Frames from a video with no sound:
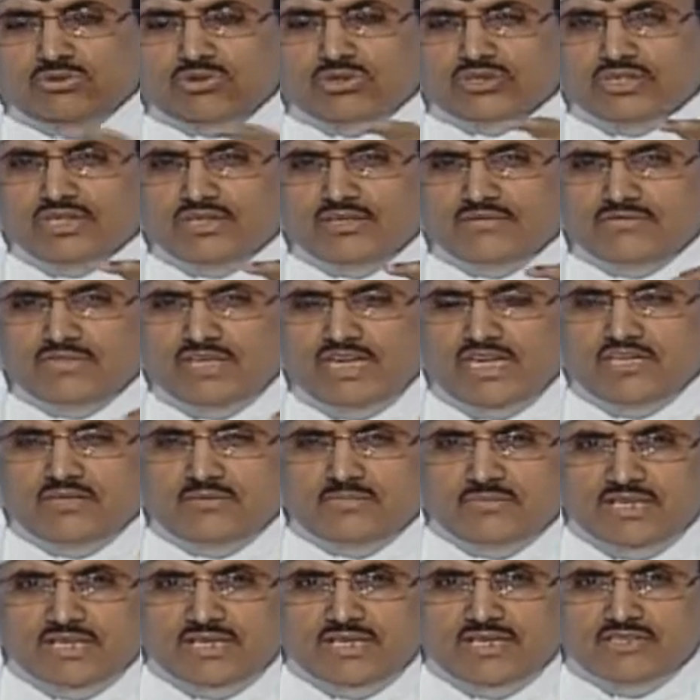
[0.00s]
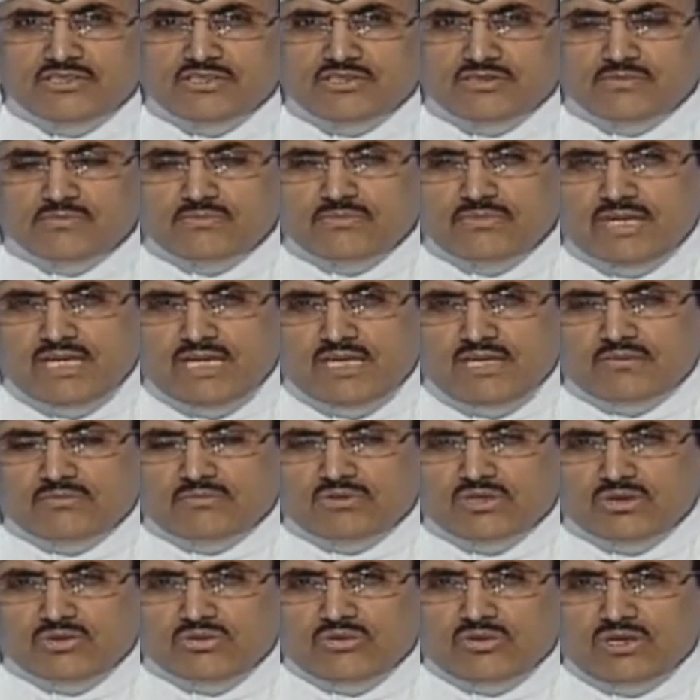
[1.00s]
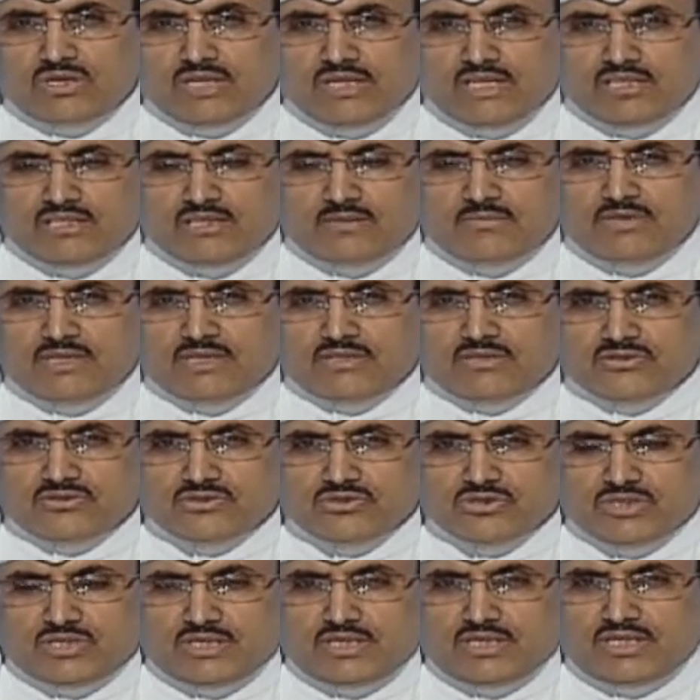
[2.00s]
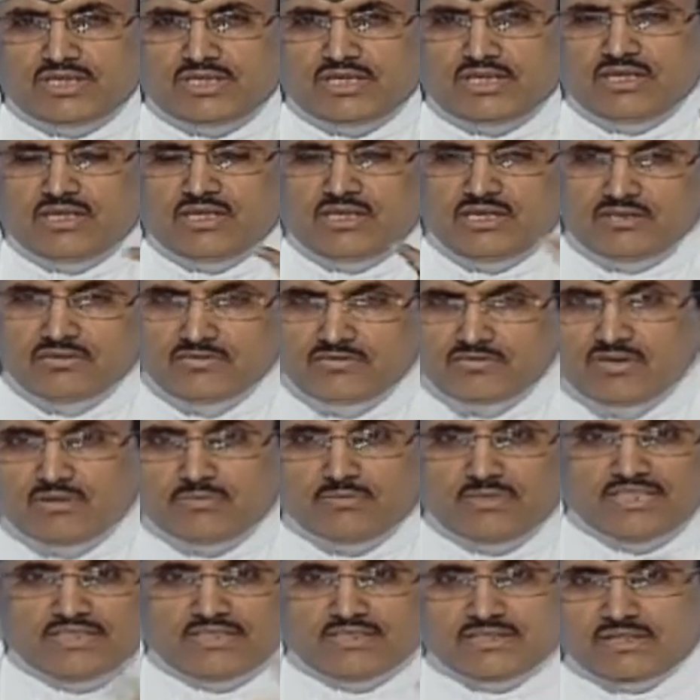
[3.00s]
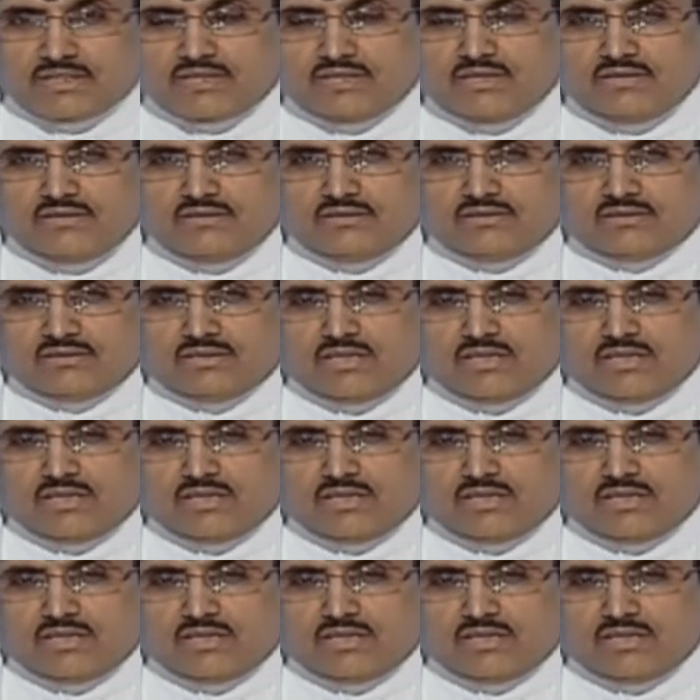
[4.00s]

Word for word: تجرى في أي مركز ما لم تكن الخدمات الصحية في المنطقة